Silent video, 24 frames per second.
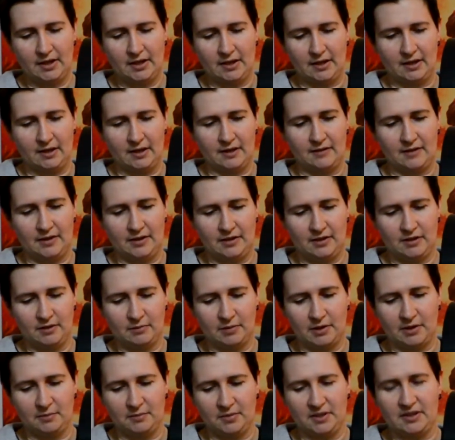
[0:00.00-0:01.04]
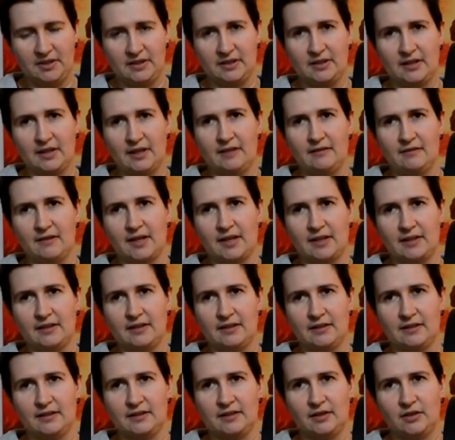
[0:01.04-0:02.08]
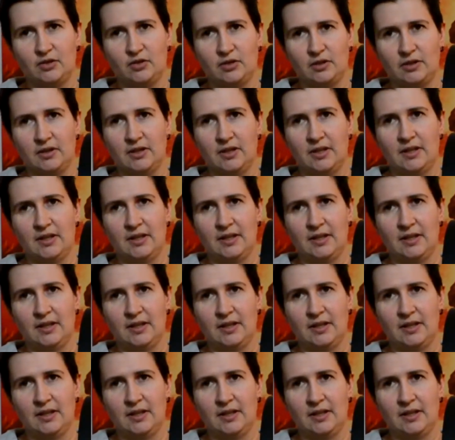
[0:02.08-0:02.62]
Ja, wenn ich hier mal ein bisschen dran wackle, ihr seht schon,